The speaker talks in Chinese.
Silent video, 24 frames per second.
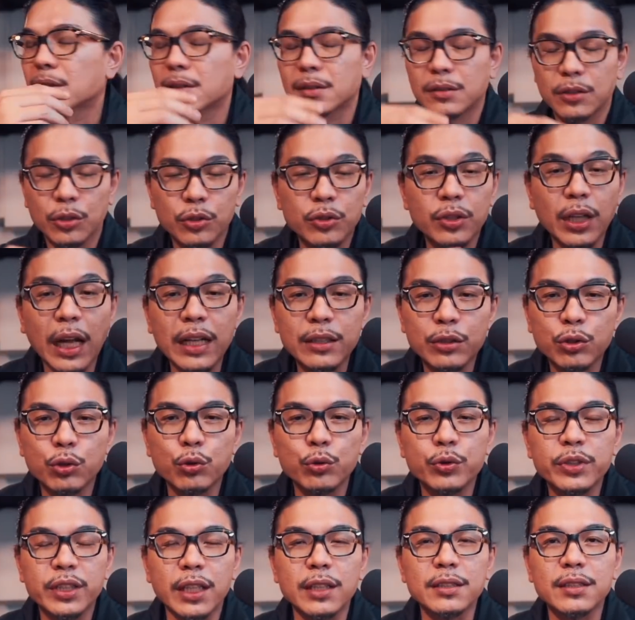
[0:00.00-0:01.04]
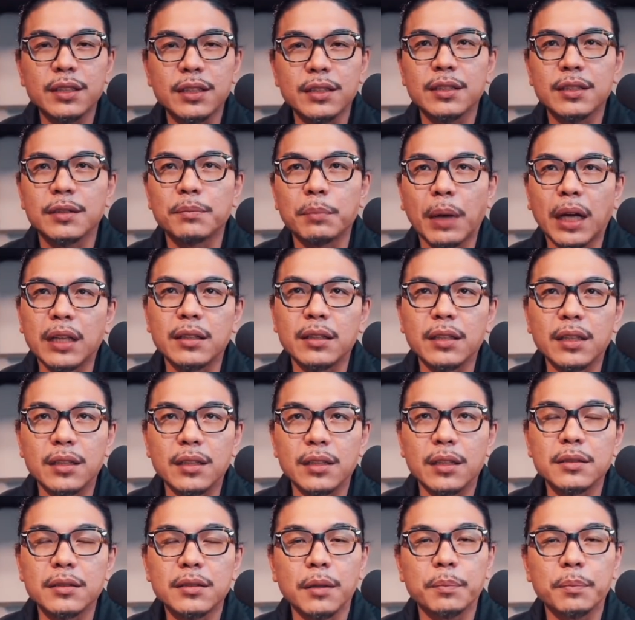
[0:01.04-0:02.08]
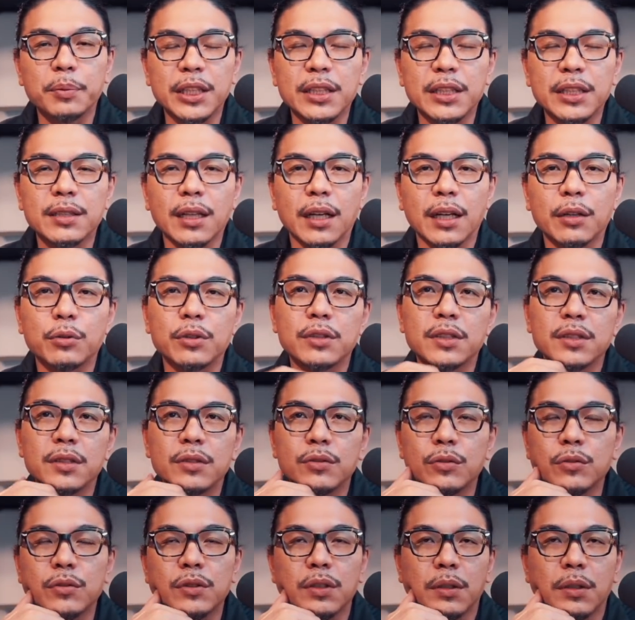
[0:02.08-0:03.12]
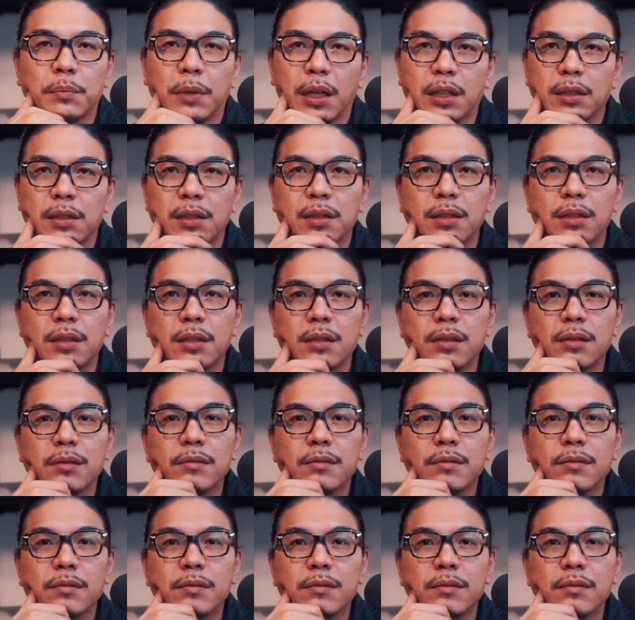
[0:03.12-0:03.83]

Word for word: 就是他出生其实蛮低的，这个皮塞罗其实出生蛮低的。